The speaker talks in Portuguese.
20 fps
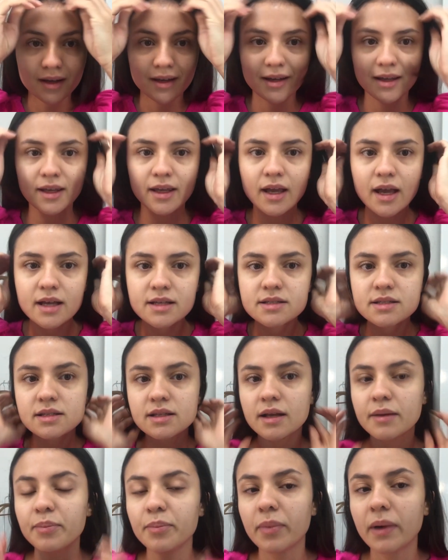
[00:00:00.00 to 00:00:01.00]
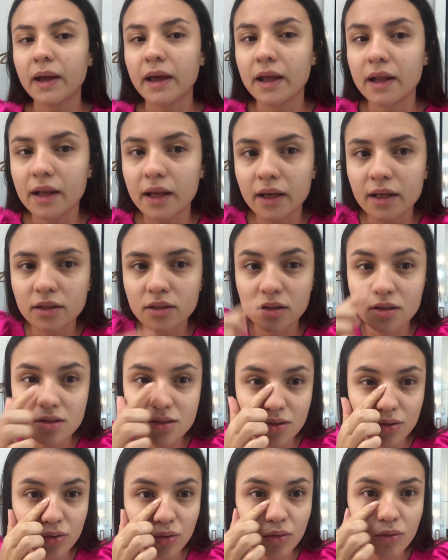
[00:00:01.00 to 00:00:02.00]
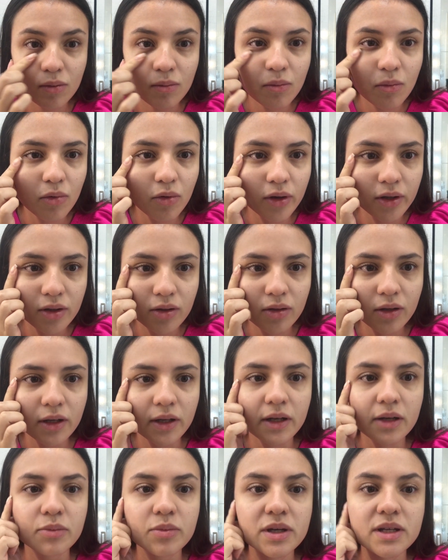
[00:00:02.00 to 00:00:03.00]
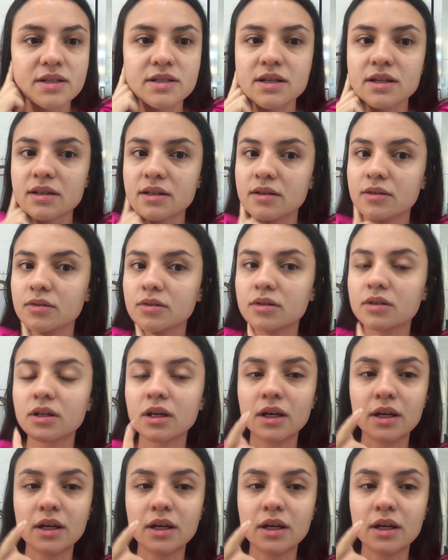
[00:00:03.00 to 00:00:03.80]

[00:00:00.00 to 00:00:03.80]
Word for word: E esta pele, hein? Nossa, eu tô com muita olheira, benza a Deus.